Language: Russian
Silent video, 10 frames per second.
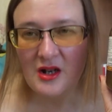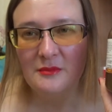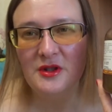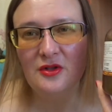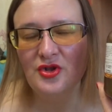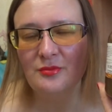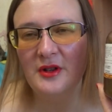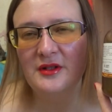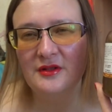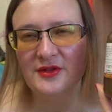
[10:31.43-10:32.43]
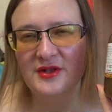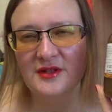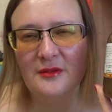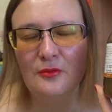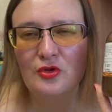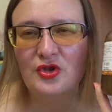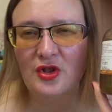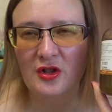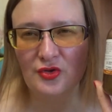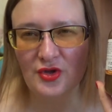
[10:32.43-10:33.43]
мне очень понравился состав, очень
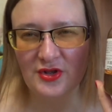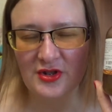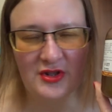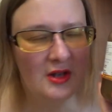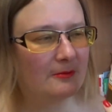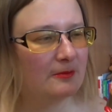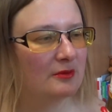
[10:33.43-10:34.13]
хороший состав,